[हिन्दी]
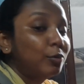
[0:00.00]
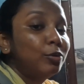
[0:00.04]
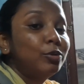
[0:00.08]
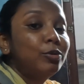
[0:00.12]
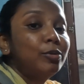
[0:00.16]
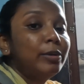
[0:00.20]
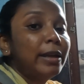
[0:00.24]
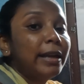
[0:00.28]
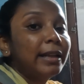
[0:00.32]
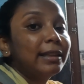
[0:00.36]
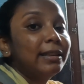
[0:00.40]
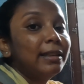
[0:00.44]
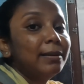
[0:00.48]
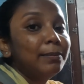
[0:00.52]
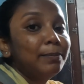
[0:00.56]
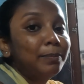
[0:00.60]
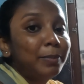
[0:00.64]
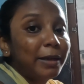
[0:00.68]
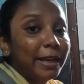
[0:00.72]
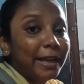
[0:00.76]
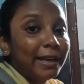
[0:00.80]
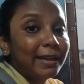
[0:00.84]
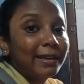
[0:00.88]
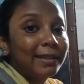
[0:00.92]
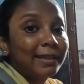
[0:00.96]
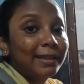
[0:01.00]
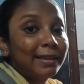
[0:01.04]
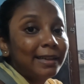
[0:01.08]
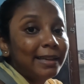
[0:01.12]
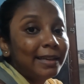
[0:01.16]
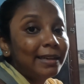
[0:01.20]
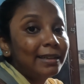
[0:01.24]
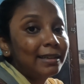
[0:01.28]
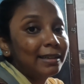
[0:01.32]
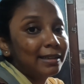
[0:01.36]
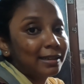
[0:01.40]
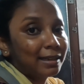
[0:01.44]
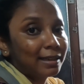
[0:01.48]
बूतू एकदम प्लेट
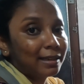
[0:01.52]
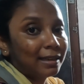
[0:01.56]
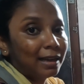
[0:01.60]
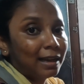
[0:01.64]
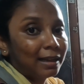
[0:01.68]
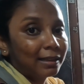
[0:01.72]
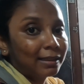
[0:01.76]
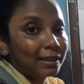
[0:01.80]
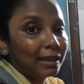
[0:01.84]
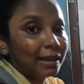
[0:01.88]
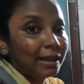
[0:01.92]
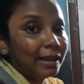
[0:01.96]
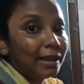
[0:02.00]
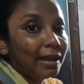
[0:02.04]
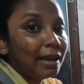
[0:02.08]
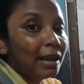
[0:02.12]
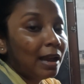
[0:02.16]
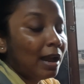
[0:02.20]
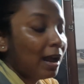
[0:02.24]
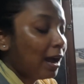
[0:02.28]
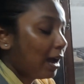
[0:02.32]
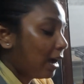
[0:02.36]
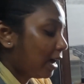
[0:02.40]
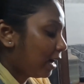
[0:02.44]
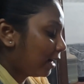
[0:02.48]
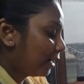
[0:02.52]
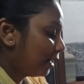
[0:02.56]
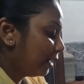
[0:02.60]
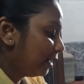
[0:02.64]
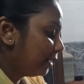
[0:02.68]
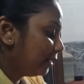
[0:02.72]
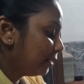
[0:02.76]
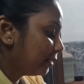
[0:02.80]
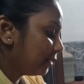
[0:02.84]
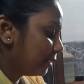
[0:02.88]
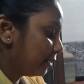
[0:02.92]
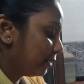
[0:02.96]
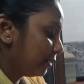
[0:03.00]
क्लीन करके खाता है
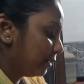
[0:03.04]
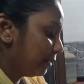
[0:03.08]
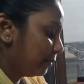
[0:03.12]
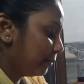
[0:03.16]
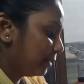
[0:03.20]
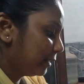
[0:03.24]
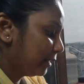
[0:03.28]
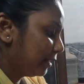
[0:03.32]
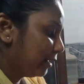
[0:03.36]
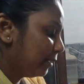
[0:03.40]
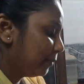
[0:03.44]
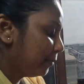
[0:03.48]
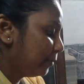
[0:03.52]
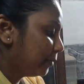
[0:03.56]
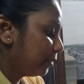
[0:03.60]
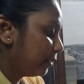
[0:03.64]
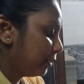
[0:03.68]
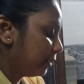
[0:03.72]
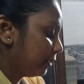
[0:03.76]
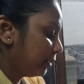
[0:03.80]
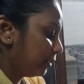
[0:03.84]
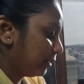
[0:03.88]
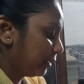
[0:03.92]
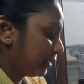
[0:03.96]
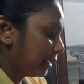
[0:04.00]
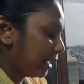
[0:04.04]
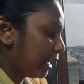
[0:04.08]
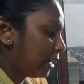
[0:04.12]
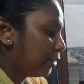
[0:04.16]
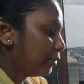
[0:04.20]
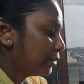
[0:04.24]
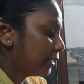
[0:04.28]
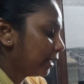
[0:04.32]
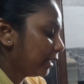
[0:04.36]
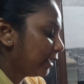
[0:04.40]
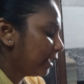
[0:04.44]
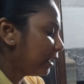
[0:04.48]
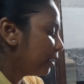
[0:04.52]
अगर आ, मतलब आ, क्या
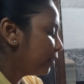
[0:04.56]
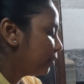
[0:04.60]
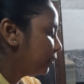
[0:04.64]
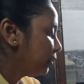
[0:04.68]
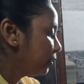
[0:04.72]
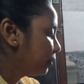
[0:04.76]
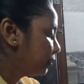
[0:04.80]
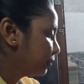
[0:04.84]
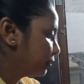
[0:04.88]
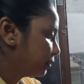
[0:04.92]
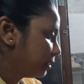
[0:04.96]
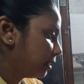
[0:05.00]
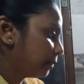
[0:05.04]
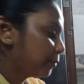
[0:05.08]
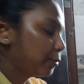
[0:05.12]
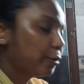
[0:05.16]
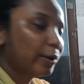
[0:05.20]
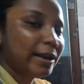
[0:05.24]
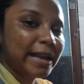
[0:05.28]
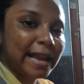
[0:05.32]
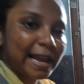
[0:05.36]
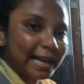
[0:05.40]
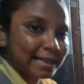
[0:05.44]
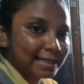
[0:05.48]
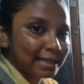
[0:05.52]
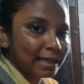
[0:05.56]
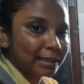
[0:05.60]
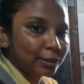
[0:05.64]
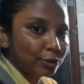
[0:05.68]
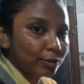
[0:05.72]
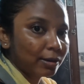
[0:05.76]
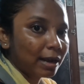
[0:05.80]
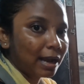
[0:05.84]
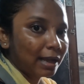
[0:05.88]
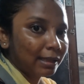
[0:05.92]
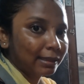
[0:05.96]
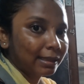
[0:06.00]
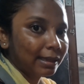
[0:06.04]
होता है ना सब कोई एक साथ
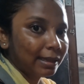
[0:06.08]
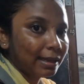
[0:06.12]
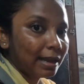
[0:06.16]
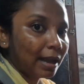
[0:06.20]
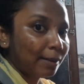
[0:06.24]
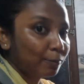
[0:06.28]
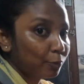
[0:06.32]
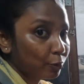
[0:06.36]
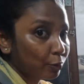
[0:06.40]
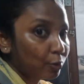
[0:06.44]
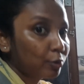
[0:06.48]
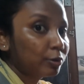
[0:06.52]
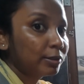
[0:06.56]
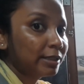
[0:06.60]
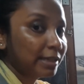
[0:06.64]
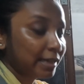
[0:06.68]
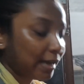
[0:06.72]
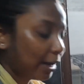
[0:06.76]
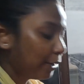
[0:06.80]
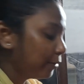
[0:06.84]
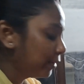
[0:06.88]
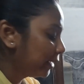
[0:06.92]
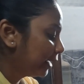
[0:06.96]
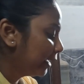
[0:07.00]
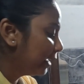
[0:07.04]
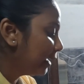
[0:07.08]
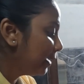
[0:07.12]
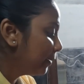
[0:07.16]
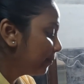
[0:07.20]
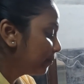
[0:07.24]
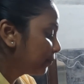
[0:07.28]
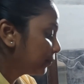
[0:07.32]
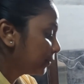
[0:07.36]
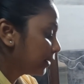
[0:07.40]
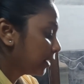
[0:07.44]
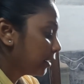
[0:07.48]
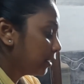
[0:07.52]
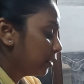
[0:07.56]
तो खाता है आप लोगों को दिखाऊंगी
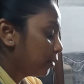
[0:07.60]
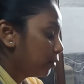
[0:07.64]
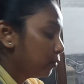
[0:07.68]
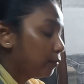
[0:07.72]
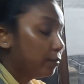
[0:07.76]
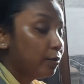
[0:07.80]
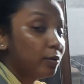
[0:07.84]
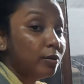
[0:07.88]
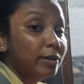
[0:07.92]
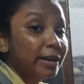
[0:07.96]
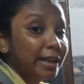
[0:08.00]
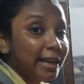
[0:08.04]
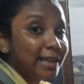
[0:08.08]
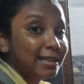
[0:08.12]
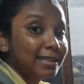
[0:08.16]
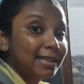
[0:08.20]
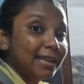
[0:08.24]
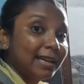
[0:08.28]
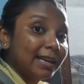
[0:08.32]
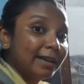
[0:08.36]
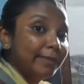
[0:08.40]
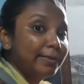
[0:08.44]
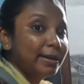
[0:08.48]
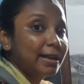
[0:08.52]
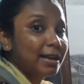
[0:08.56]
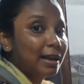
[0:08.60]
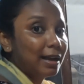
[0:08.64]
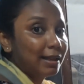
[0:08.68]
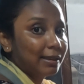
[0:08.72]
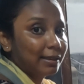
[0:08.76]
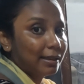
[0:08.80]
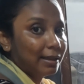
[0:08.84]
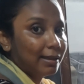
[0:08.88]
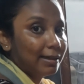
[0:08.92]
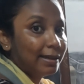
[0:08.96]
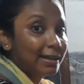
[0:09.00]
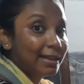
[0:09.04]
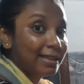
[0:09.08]
वो रेस लेकर भी
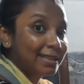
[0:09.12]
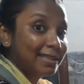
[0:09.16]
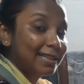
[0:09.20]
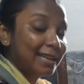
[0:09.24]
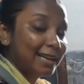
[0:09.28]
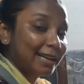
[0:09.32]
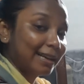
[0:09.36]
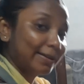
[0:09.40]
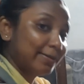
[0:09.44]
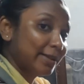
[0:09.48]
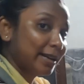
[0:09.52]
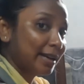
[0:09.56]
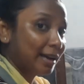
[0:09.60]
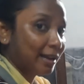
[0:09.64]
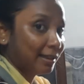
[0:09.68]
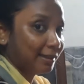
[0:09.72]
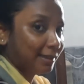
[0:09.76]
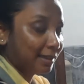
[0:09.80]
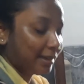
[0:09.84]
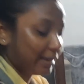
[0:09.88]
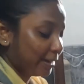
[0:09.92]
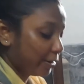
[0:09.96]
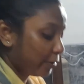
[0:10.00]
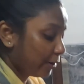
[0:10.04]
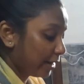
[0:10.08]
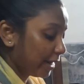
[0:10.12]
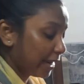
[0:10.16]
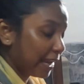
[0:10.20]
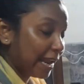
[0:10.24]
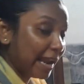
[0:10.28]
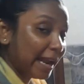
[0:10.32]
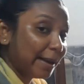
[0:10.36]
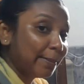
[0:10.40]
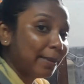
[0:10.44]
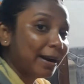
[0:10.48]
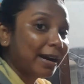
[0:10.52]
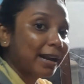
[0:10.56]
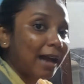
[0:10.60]
खाता है रेस लेके भी खाता है और
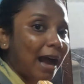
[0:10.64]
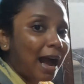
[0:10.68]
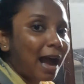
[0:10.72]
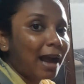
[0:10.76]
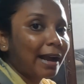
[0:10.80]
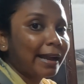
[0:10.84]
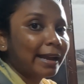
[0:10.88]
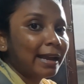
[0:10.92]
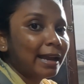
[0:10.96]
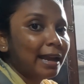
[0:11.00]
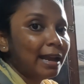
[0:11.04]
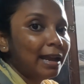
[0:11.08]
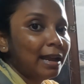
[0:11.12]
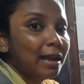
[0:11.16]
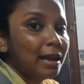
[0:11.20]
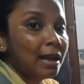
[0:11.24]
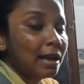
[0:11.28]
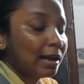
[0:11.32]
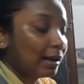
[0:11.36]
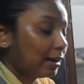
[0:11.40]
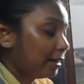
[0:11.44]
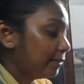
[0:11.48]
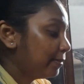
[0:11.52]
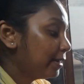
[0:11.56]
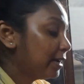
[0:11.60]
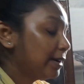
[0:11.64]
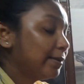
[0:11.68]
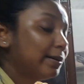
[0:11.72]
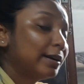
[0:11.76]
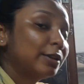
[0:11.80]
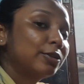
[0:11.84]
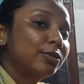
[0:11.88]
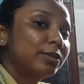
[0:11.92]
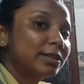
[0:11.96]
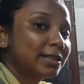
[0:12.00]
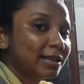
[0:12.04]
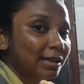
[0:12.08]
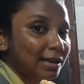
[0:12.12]
एक बार खा के कभी कभार
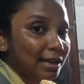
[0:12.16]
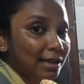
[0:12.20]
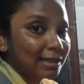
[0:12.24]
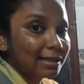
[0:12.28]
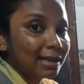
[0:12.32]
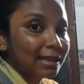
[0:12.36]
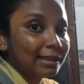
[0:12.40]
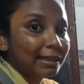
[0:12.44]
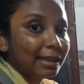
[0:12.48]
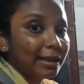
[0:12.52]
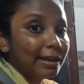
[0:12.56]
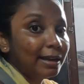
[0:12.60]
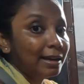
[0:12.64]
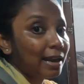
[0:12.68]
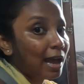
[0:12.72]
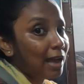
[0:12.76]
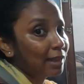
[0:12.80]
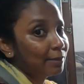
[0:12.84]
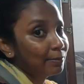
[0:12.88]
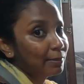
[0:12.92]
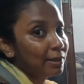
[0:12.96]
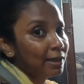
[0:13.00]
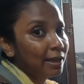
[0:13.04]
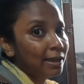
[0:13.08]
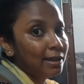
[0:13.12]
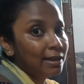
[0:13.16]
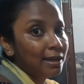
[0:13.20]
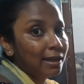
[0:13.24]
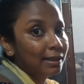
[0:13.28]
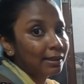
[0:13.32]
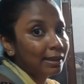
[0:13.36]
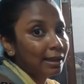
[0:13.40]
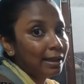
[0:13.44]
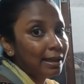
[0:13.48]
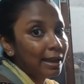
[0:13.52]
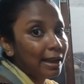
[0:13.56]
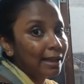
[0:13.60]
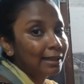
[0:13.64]
तो चला जाता है रात में नहीं
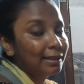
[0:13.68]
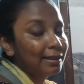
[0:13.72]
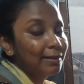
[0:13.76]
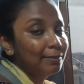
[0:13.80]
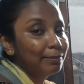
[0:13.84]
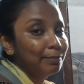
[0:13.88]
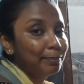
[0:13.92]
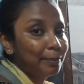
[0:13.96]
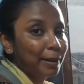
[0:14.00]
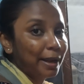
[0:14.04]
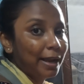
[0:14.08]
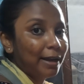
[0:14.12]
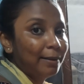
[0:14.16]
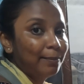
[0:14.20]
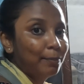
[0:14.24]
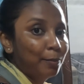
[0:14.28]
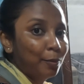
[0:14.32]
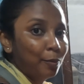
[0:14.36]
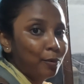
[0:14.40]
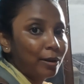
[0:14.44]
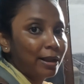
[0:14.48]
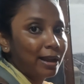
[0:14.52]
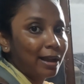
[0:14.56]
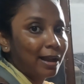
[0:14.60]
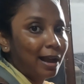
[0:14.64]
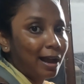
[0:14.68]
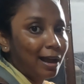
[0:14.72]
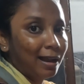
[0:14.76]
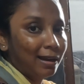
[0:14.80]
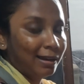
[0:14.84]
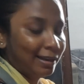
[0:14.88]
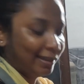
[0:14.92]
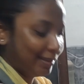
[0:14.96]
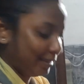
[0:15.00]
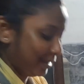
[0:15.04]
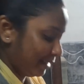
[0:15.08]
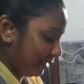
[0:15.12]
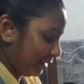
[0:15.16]
आता है एकदम पेट पूर के खा
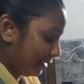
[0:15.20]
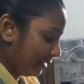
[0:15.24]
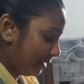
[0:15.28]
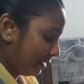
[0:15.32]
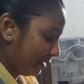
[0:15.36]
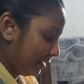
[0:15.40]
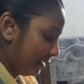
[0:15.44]
लेता है